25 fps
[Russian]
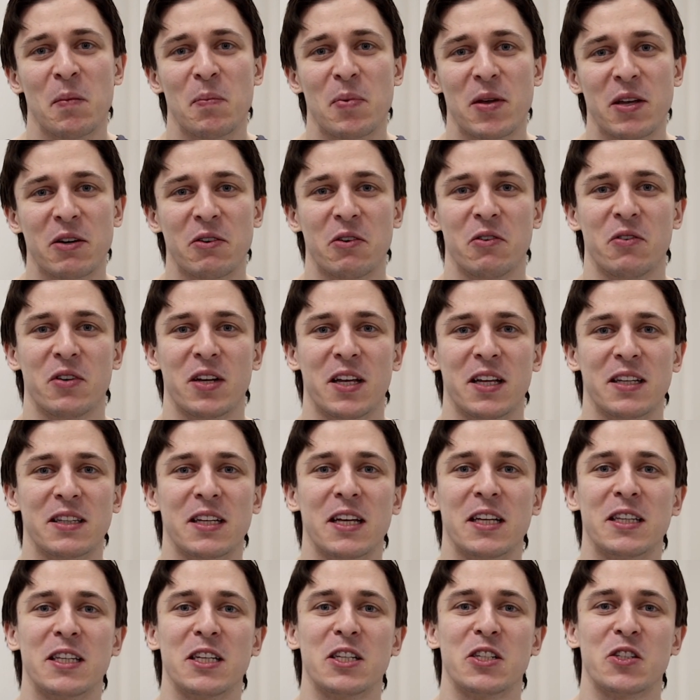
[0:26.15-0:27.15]
Первый вариант –
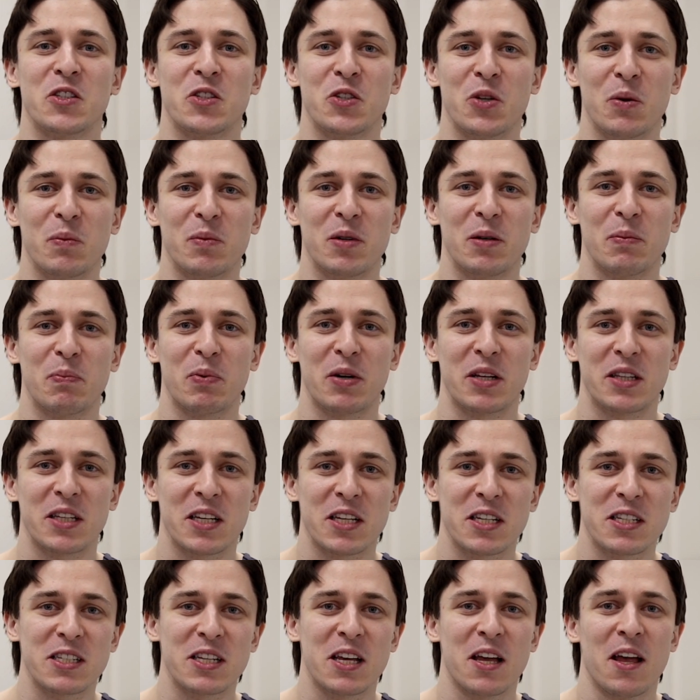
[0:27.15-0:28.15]
это съемный
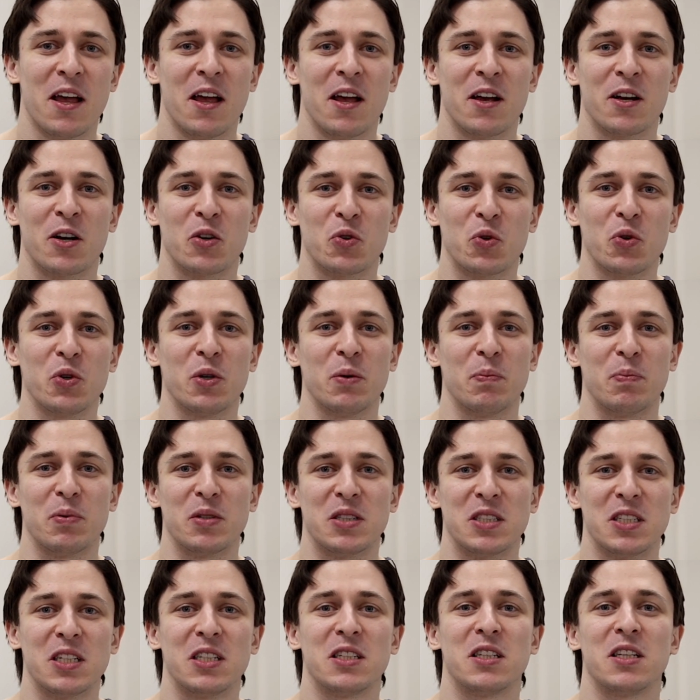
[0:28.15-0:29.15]
протез, который
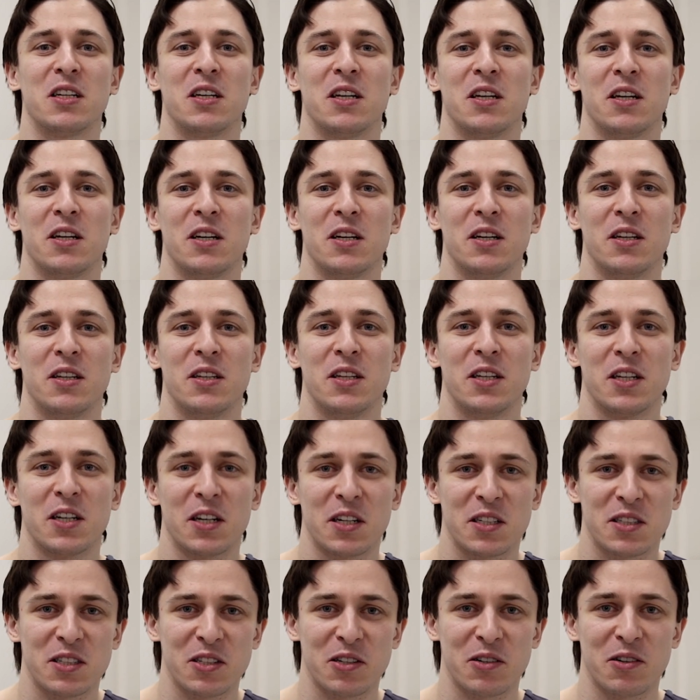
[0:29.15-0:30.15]
пациент не
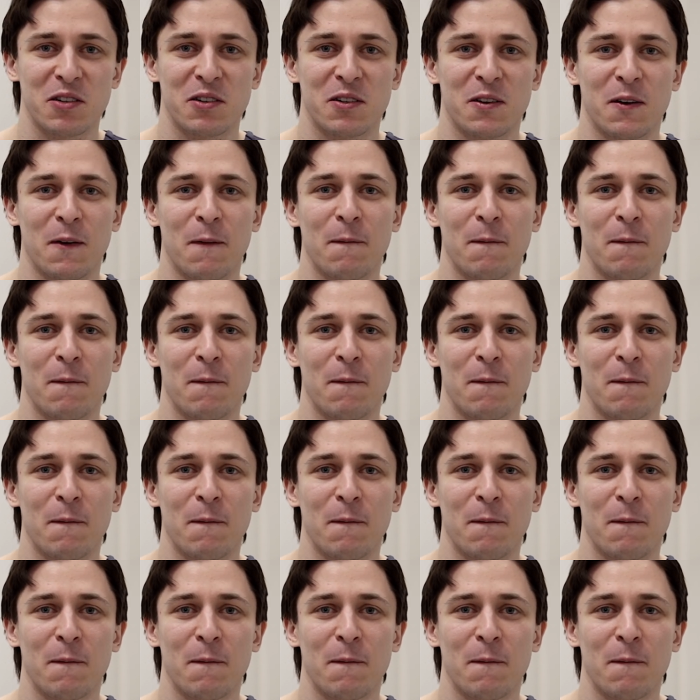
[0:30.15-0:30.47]
хотел.